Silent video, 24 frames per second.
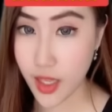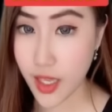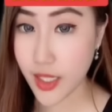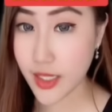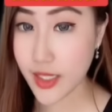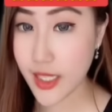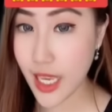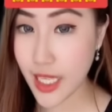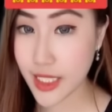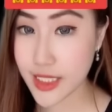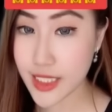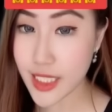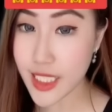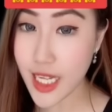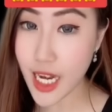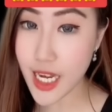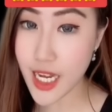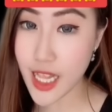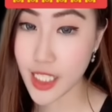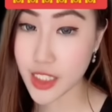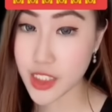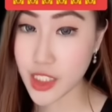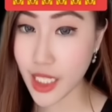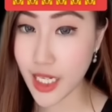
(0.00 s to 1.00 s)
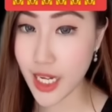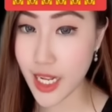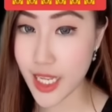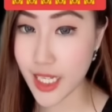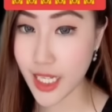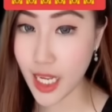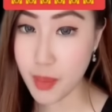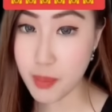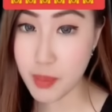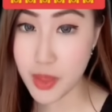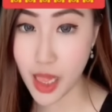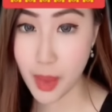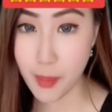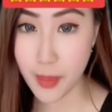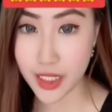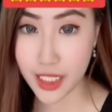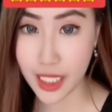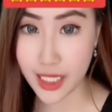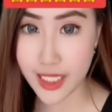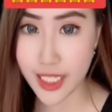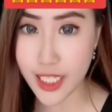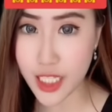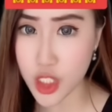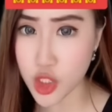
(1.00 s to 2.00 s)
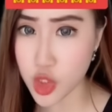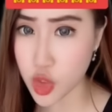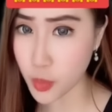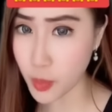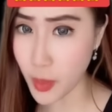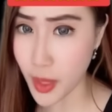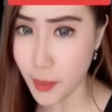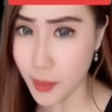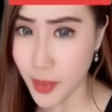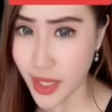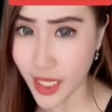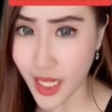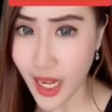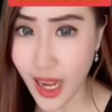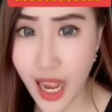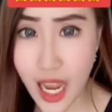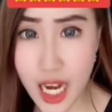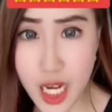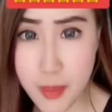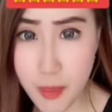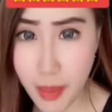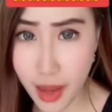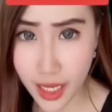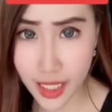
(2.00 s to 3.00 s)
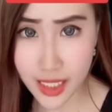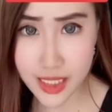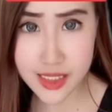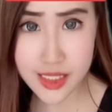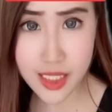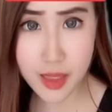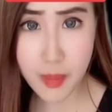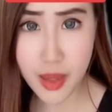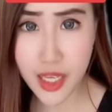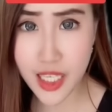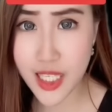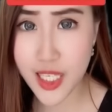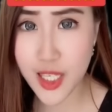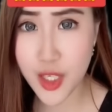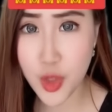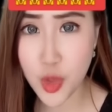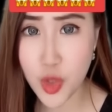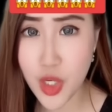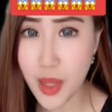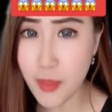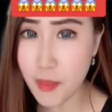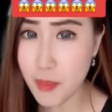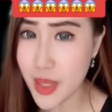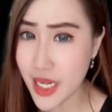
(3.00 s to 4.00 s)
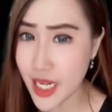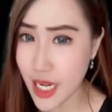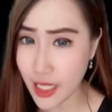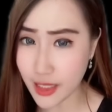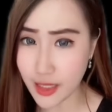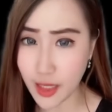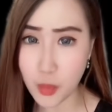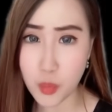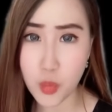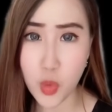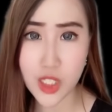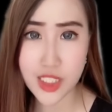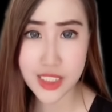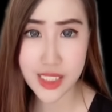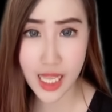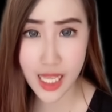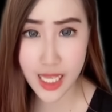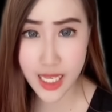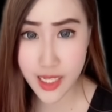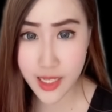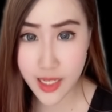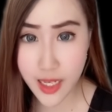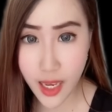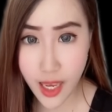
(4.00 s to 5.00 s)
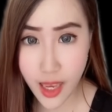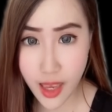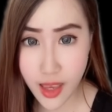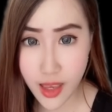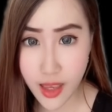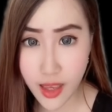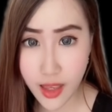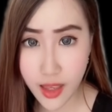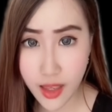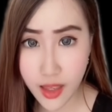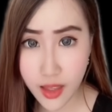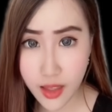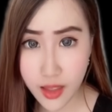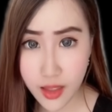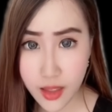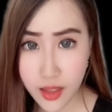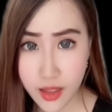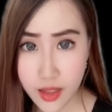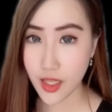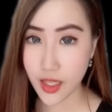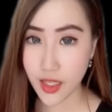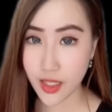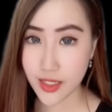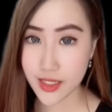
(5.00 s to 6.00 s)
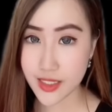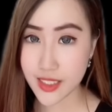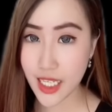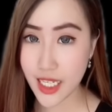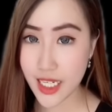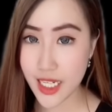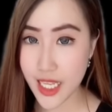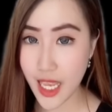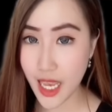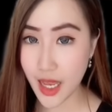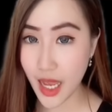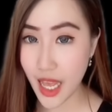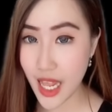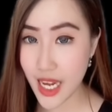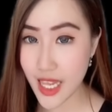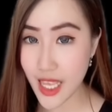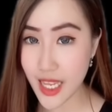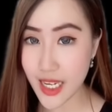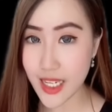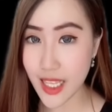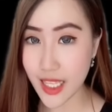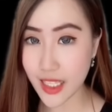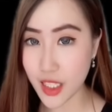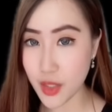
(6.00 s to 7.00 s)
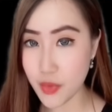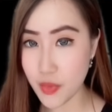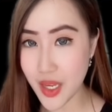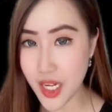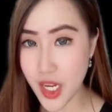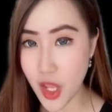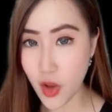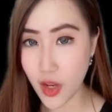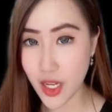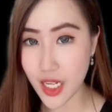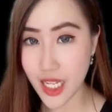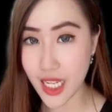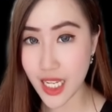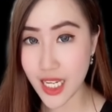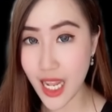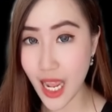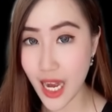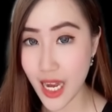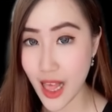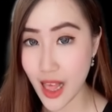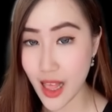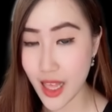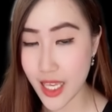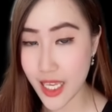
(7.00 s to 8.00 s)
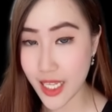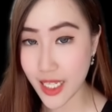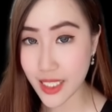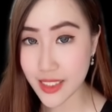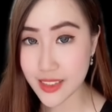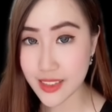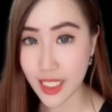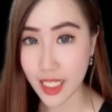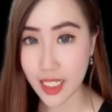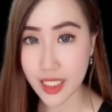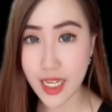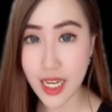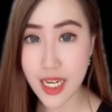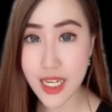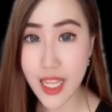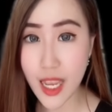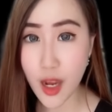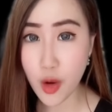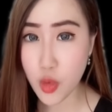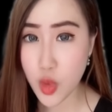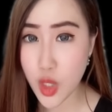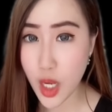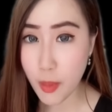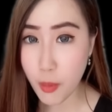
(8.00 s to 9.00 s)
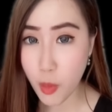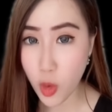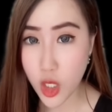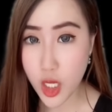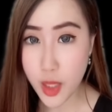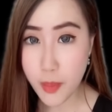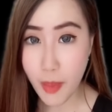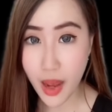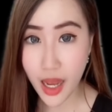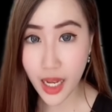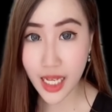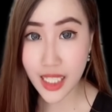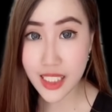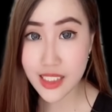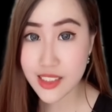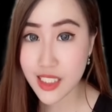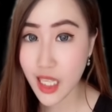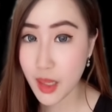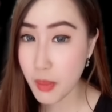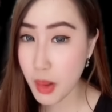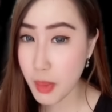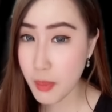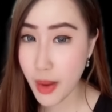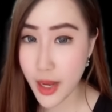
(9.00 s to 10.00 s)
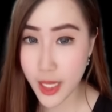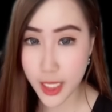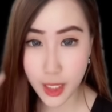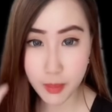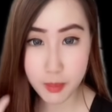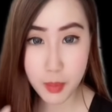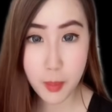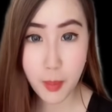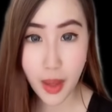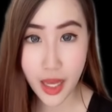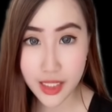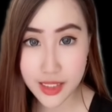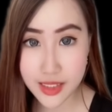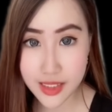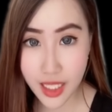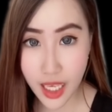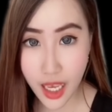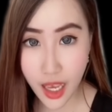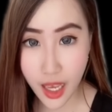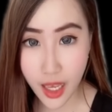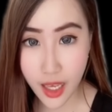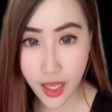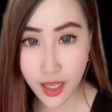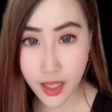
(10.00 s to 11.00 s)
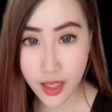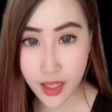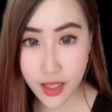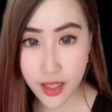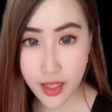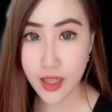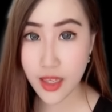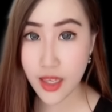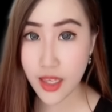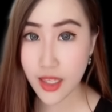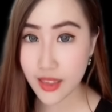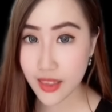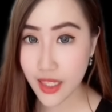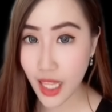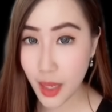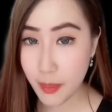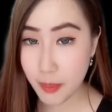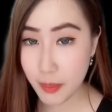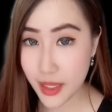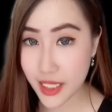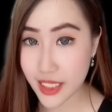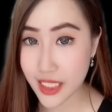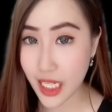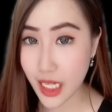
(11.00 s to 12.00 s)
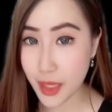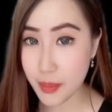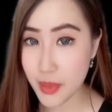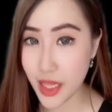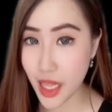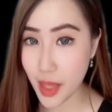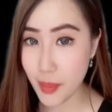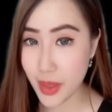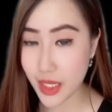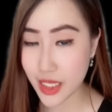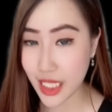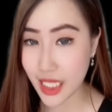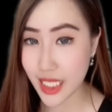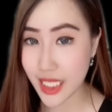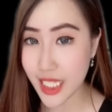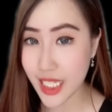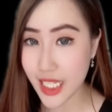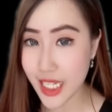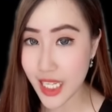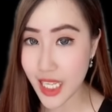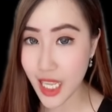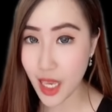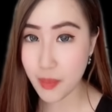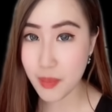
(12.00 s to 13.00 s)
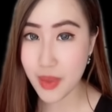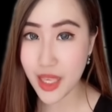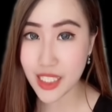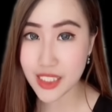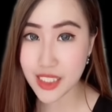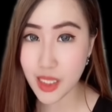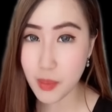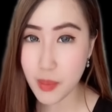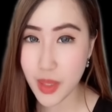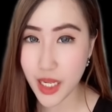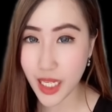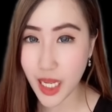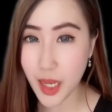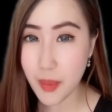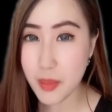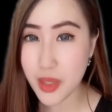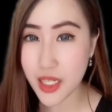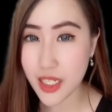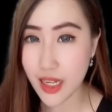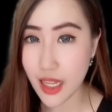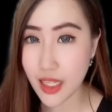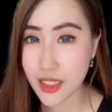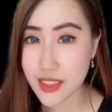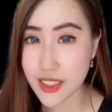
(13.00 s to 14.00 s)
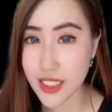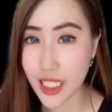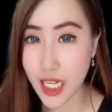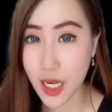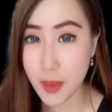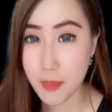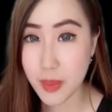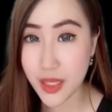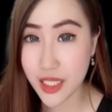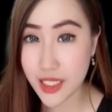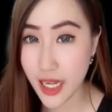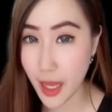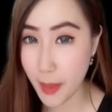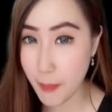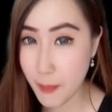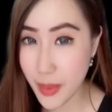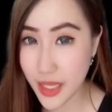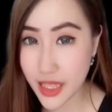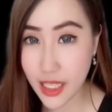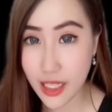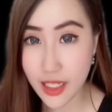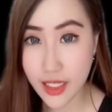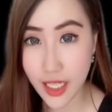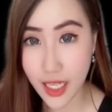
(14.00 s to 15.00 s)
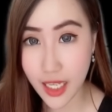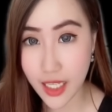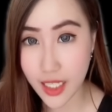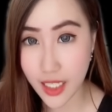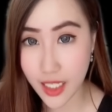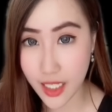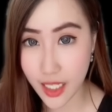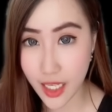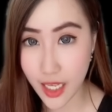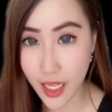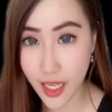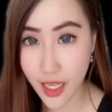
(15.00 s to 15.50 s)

Guys, ini adalah cara ikan menyelamatkan diri supaya mereka nggak dimakan sama hiu dan binatang buas lainnya. Jadi yang kalian lihat di video ini, ini adalah ikan sarden yang udah mau dimakan sama banyak pemangsa. Tapi cara menyelamatkan dirinya biasa mereka berenang secara berdempetan kayak gini.